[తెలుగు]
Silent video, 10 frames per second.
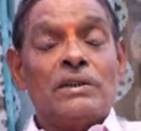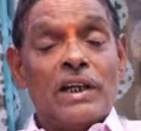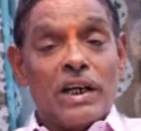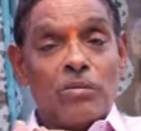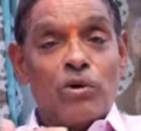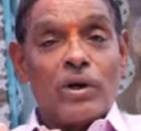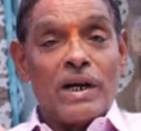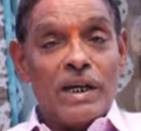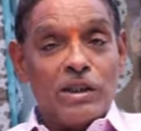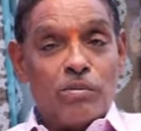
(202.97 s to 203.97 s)
జగన్మోహన్
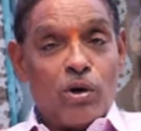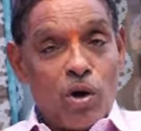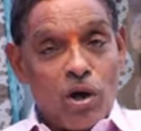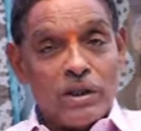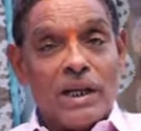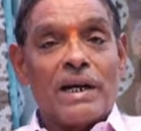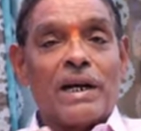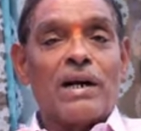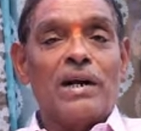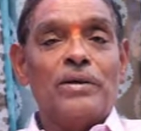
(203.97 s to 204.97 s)
రెడ్డిది మరో అరుదైన
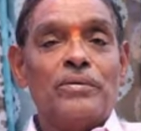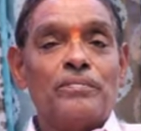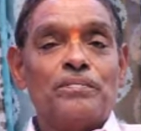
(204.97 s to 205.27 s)
రికార్డు